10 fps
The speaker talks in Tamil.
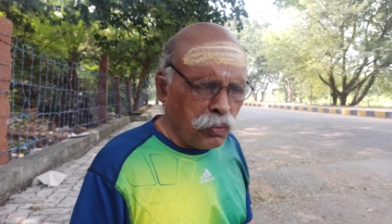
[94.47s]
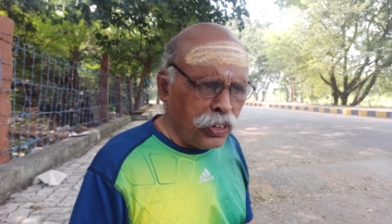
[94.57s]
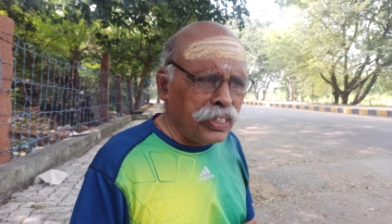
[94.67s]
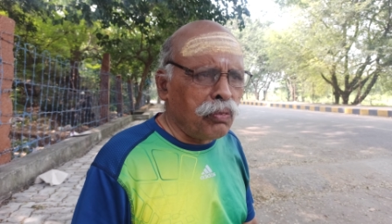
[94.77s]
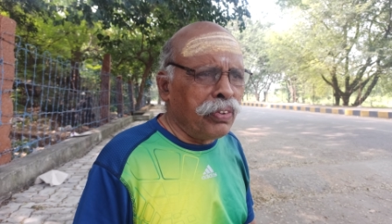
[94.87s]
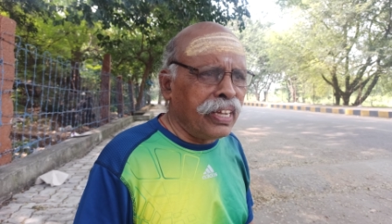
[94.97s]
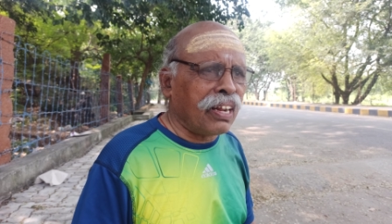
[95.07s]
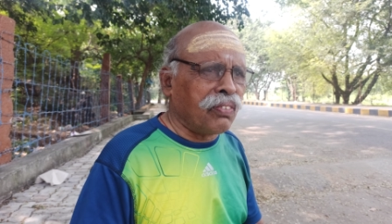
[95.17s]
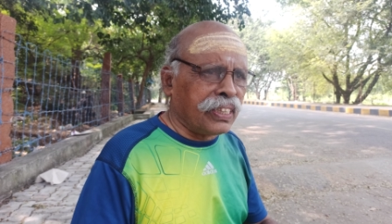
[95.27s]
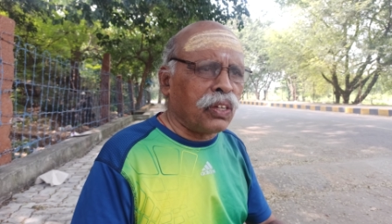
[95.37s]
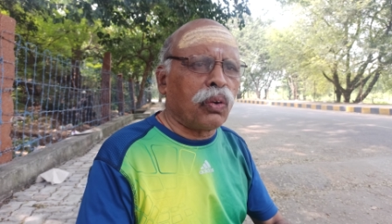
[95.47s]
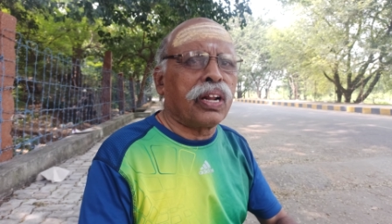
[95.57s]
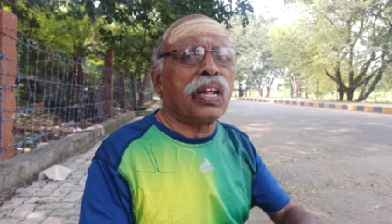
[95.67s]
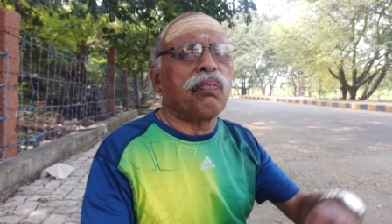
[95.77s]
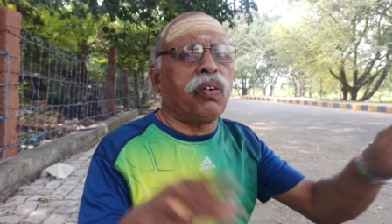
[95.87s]
முடிச்சு மியர் வந்த
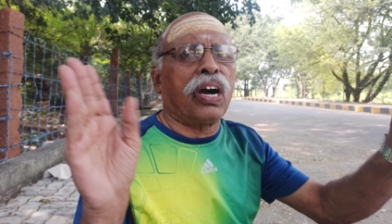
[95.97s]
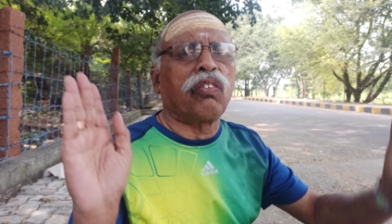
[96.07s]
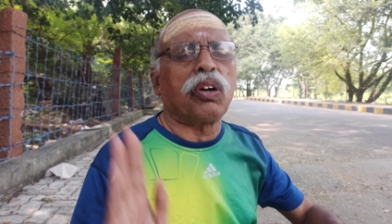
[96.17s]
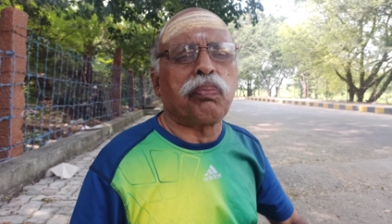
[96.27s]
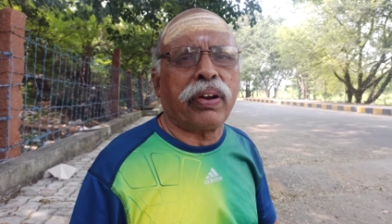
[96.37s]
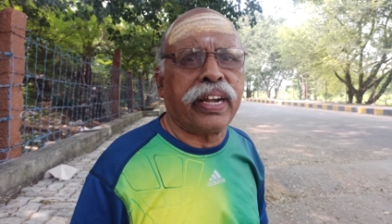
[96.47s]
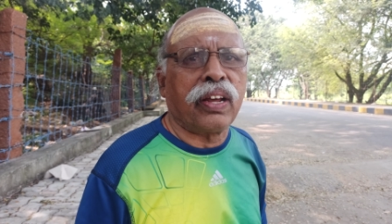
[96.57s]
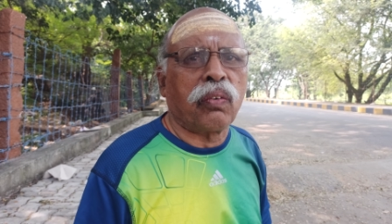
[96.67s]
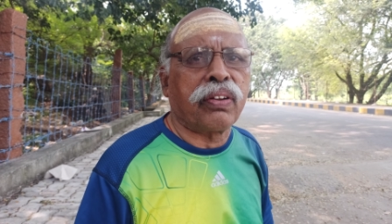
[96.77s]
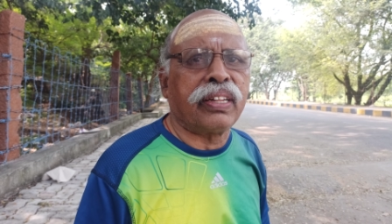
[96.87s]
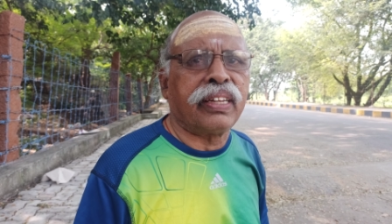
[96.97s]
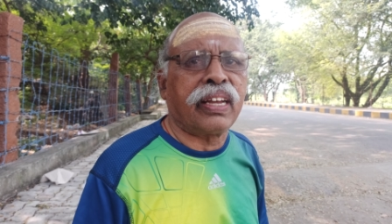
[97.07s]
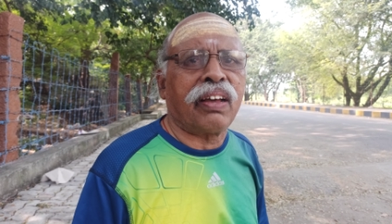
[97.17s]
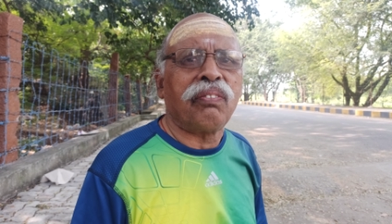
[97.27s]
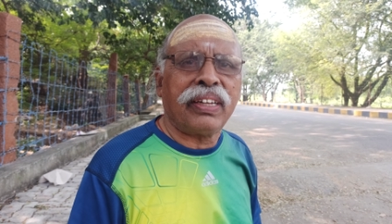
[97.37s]
உடனே ஃபார்வர்ட்
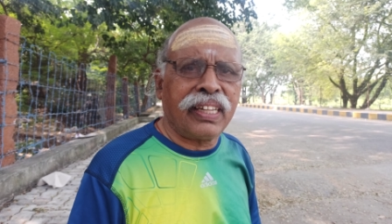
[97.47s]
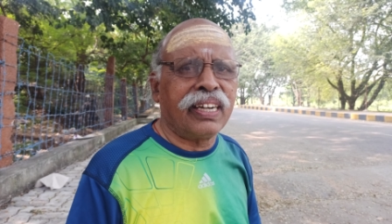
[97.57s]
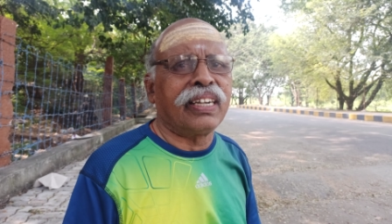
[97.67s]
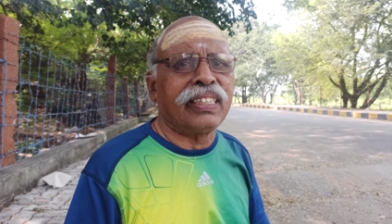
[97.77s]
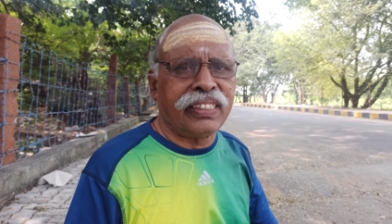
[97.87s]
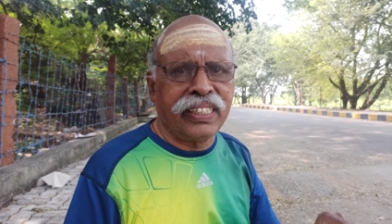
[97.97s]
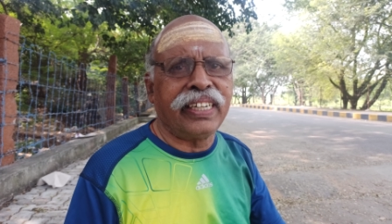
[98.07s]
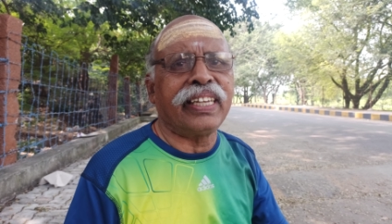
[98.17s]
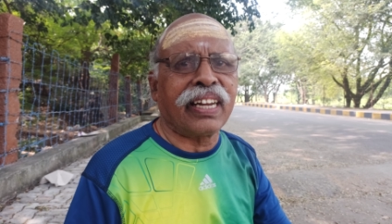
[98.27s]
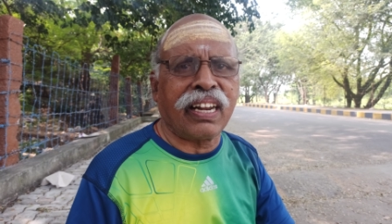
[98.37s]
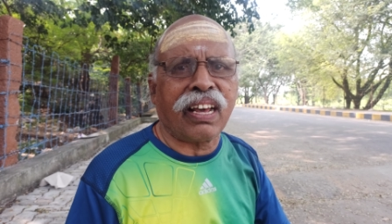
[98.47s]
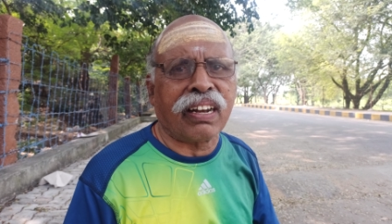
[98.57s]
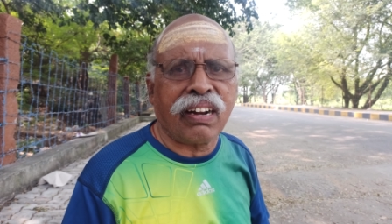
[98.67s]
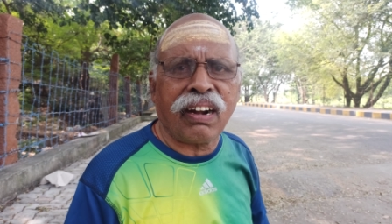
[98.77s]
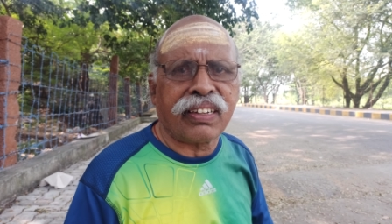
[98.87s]
பண்ணிடக்கூடாதுங்க வெதர் இட் இஸ் ஜினியன்
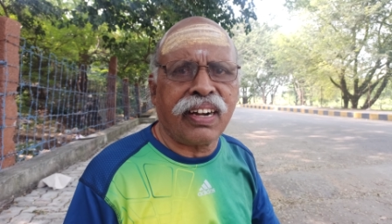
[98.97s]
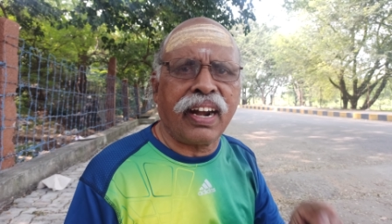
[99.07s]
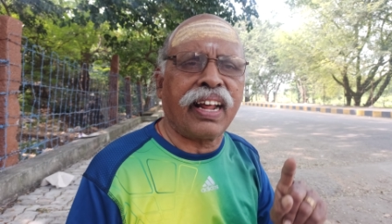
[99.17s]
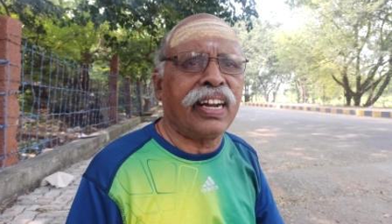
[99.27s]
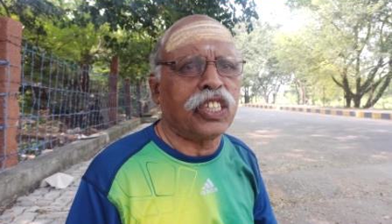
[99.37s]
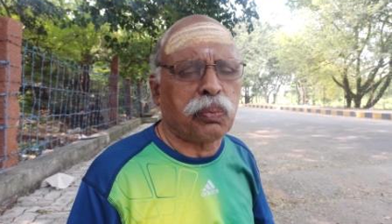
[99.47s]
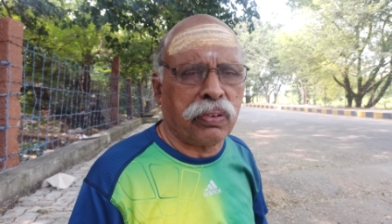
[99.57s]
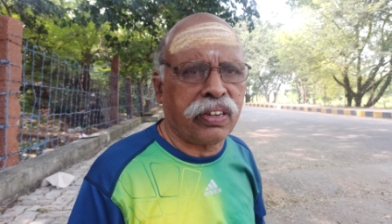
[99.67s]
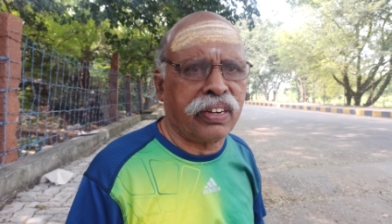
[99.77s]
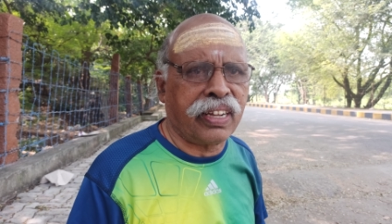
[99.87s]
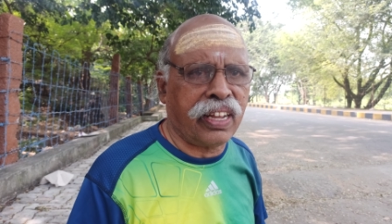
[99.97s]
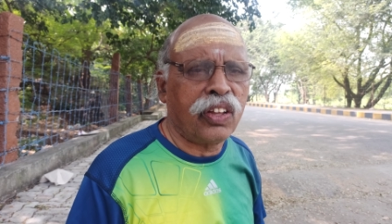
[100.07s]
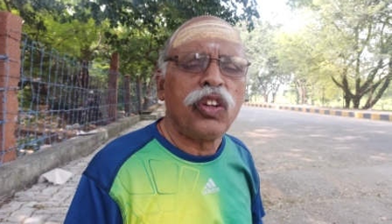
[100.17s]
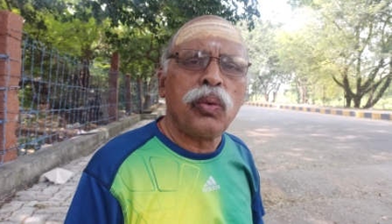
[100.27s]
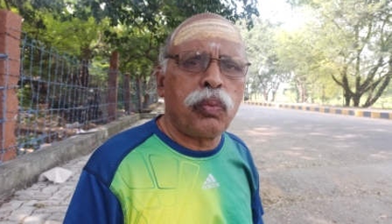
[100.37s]
ஆர் நாட்னு அனலைஸ் பண்ணணுங்க
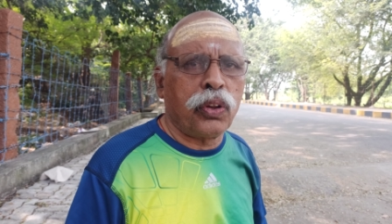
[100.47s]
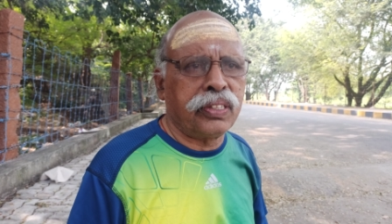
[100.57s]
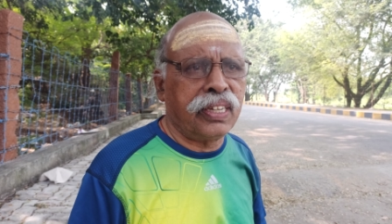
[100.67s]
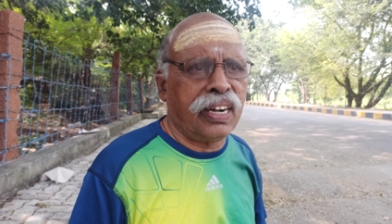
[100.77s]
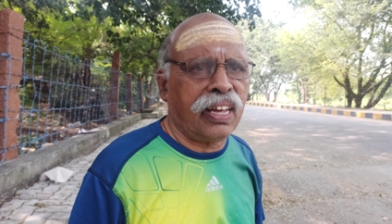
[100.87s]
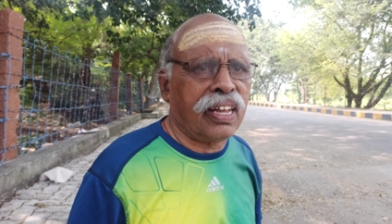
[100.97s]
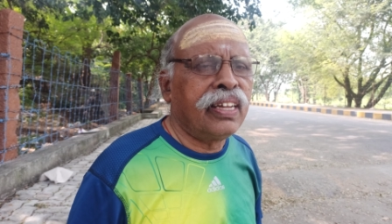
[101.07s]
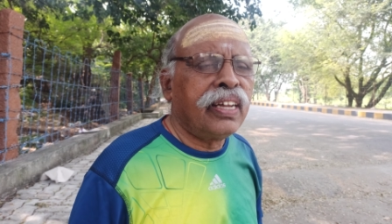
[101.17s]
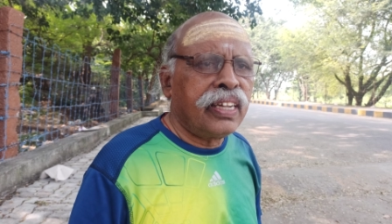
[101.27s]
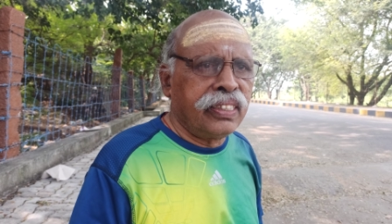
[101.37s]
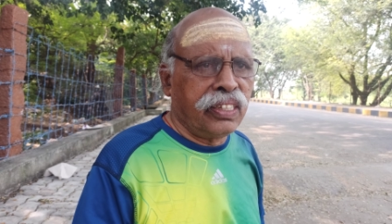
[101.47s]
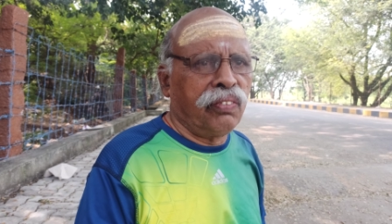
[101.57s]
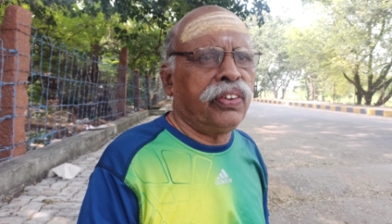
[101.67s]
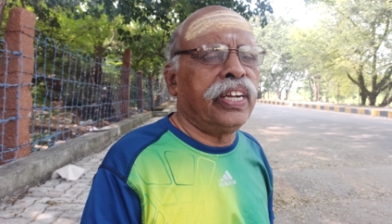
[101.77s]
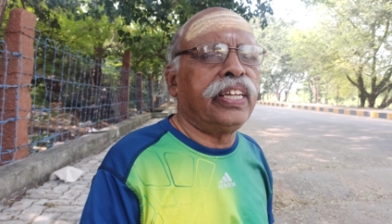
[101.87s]
புரியுதுங்களா இந்த
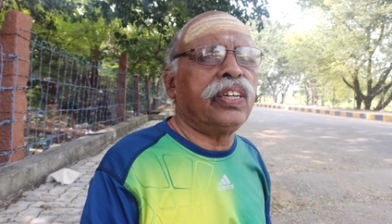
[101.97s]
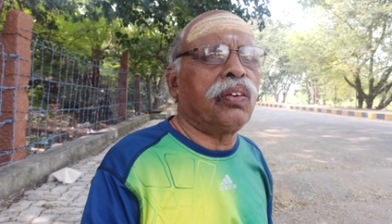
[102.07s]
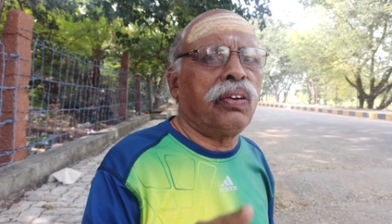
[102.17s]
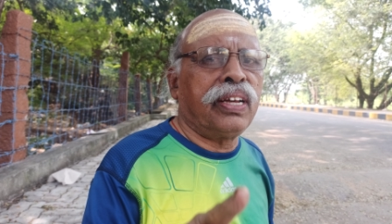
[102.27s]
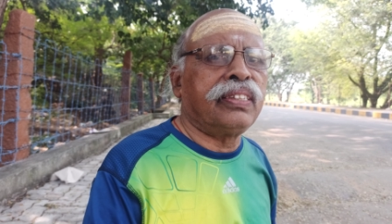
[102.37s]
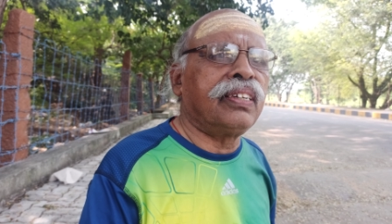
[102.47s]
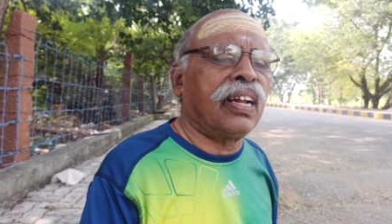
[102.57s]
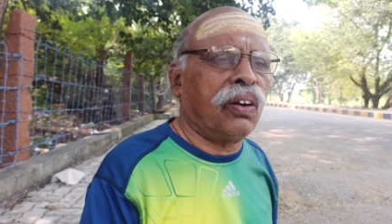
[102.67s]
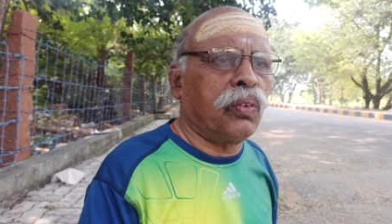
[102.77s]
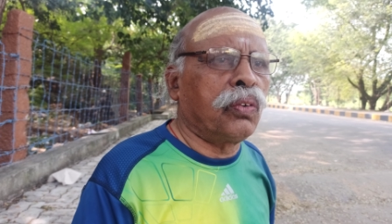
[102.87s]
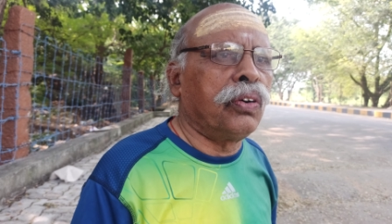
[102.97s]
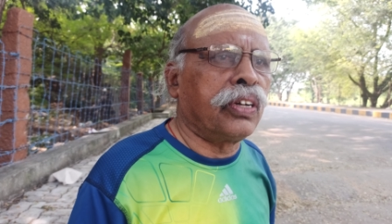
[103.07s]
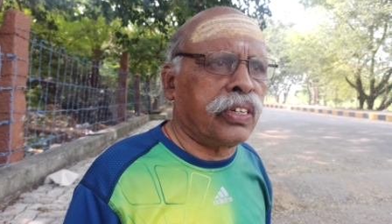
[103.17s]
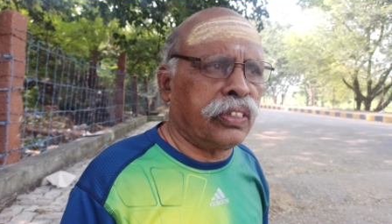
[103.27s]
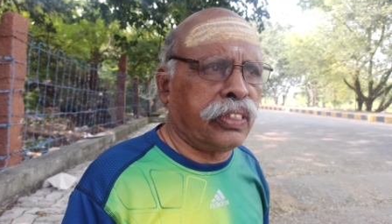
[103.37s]
வீடியோலேருந்து நான்
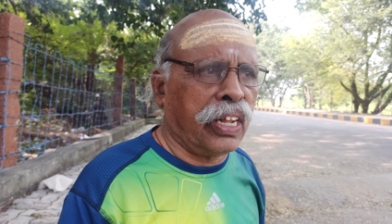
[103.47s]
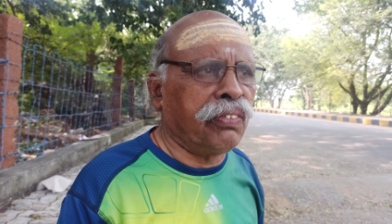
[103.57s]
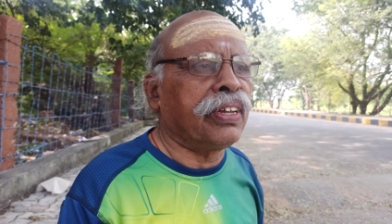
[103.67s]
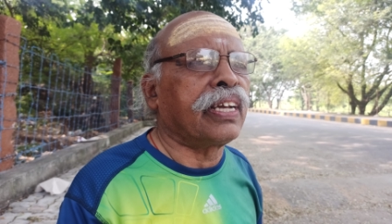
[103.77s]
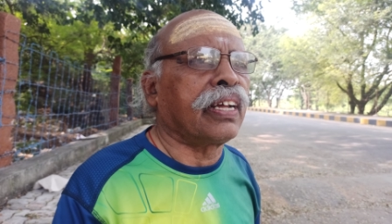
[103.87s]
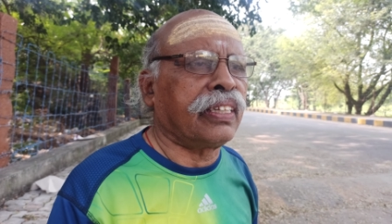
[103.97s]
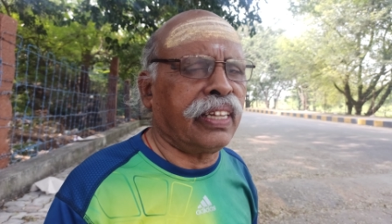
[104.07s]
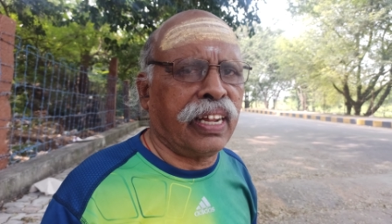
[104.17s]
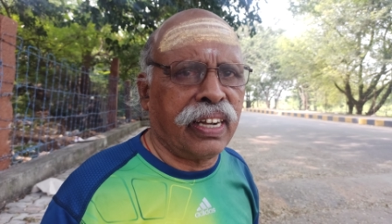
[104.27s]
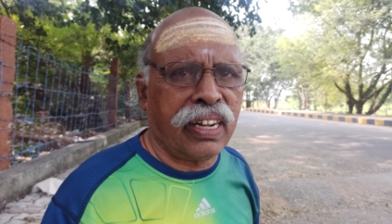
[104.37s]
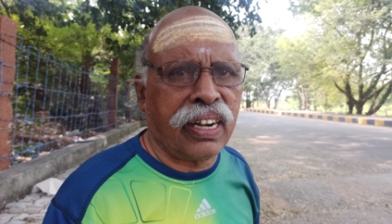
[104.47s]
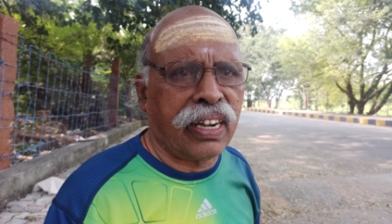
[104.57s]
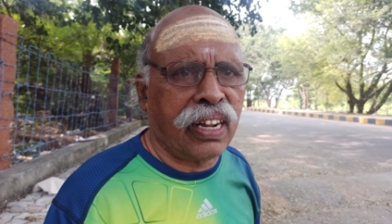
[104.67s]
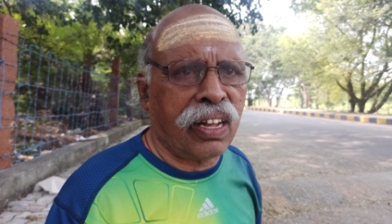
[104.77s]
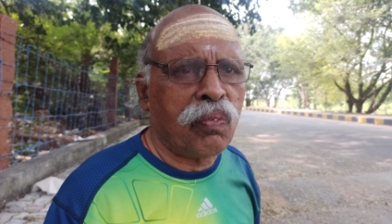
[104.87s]
உங்களுக்கு தெரிவிக்கிறது
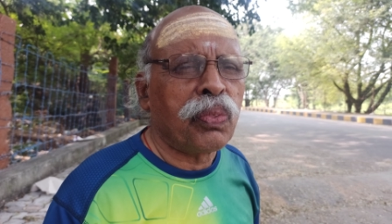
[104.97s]
என்னன்னா